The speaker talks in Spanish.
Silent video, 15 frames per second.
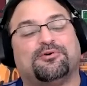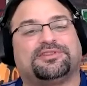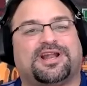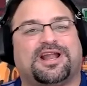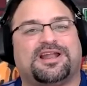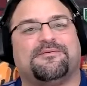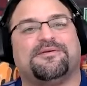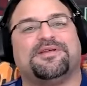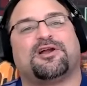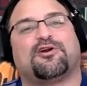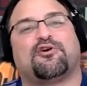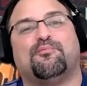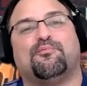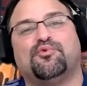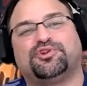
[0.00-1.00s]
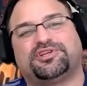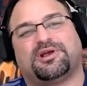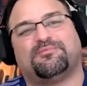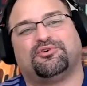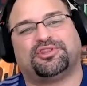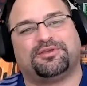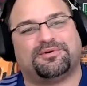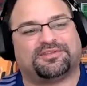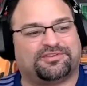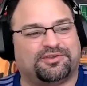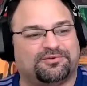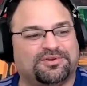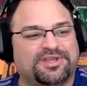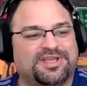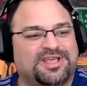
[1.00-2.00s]
Australia venía con mucha
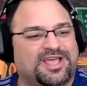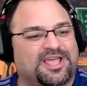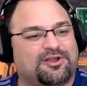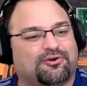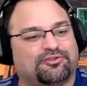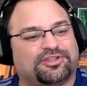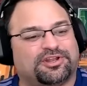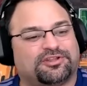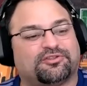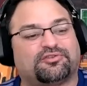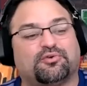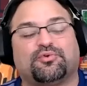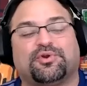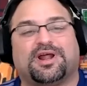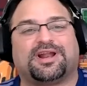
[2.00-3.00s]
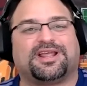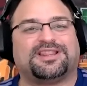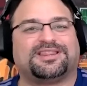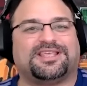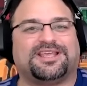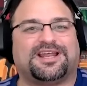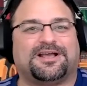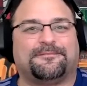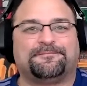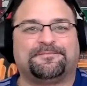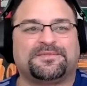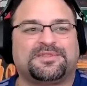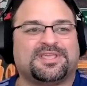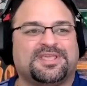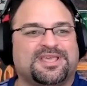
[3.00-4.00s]
motivación, encontrándose con una Argentina
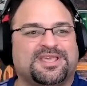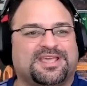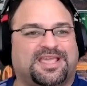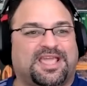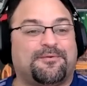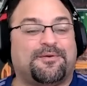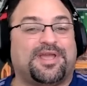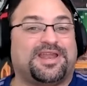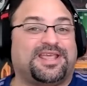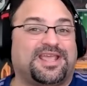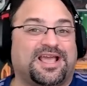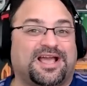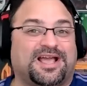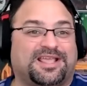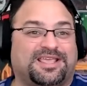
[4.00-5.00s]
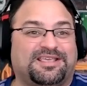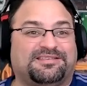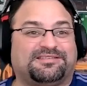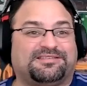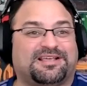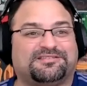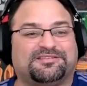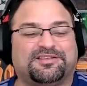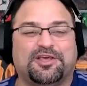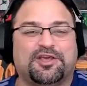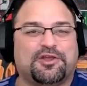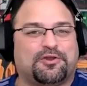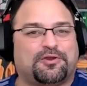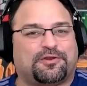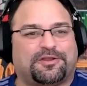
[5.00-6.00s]
que venía quizás
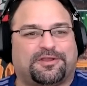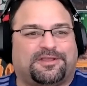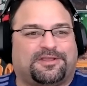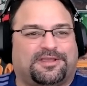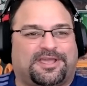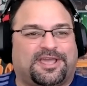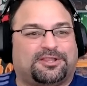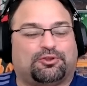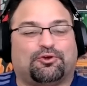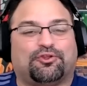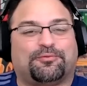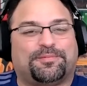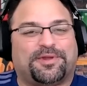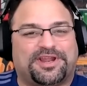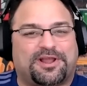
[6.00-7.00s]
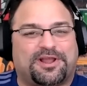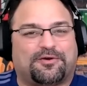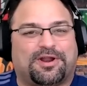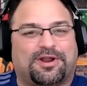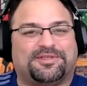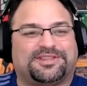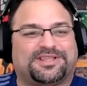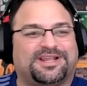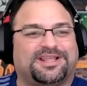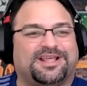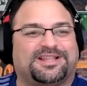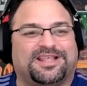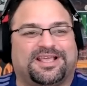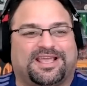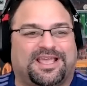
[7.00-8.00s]
que todos venían con la
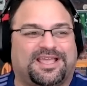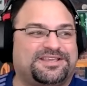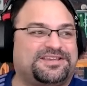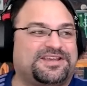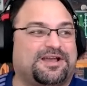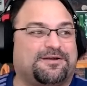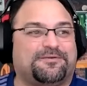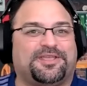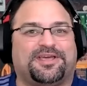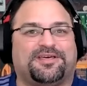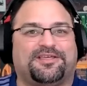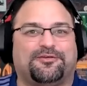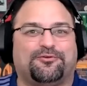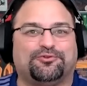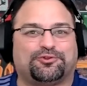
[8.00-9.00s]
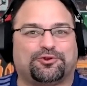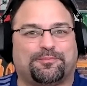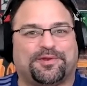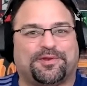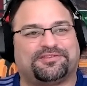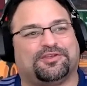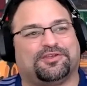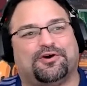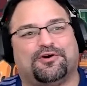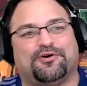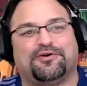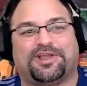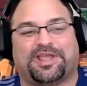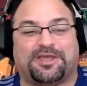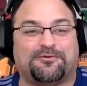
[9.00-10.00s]
mentalidad de que ya había dado un
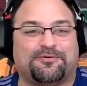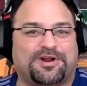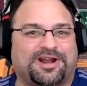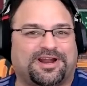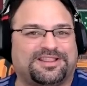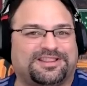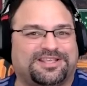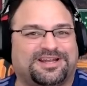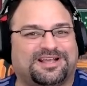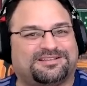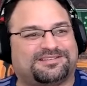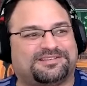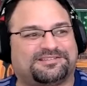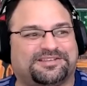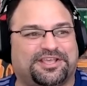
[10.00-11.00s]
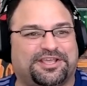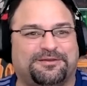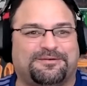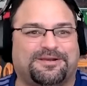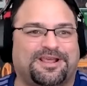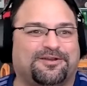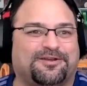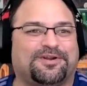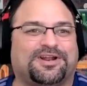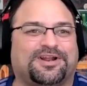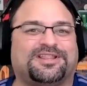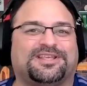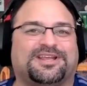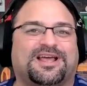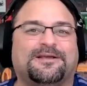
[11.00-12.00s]
tropezón, que era una Argentina accesible, que una
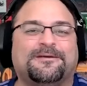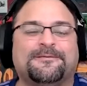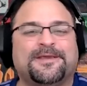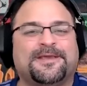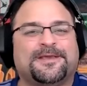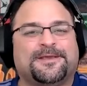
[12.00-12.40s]
Argentina